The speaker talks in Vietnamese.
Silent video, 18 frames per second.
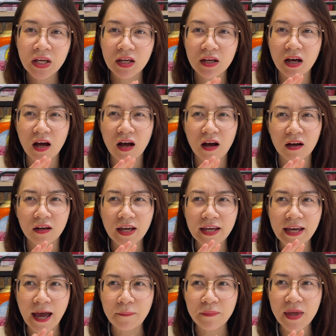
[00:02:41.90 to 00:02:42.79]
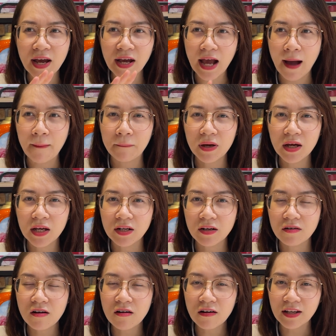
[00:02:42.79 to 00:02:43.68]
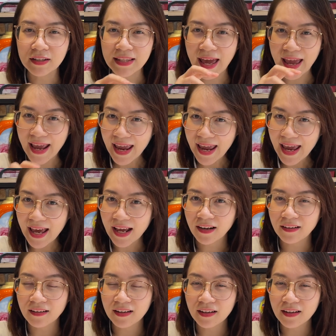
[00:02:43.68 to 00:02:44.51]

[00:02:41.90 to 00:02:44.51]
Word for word: à, cái cảm giác ngậm á thì nó rất là the